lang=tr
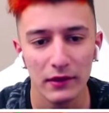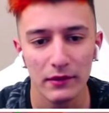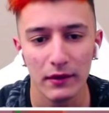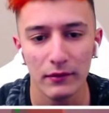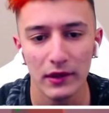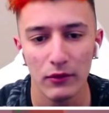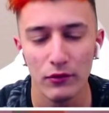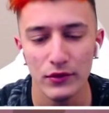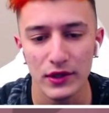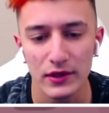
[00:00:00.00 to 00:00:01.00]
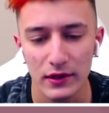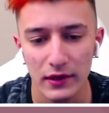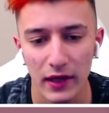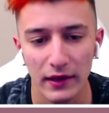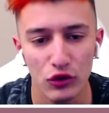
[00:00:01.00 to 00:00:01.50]
Tamam tamam ölmeyeceğiz.
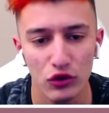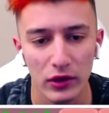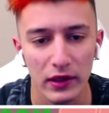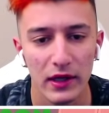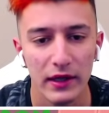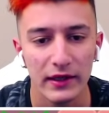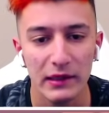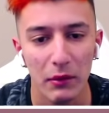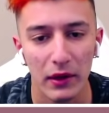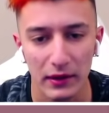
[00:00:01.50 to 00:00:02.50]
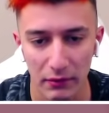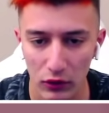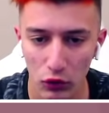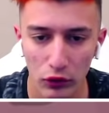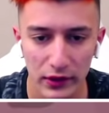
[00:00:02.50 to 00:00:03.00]
Yendik şu an. Gitme bak. Bak
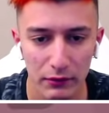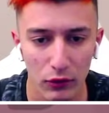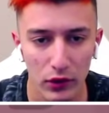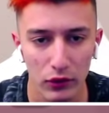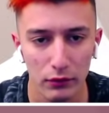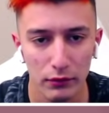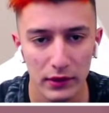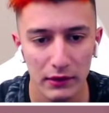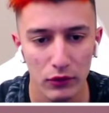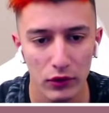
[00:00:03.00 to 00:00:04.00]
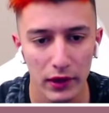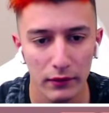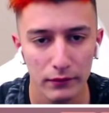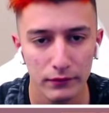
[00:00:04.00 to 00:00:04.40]
Colt gitme oraya oğlum. Gitme oraya.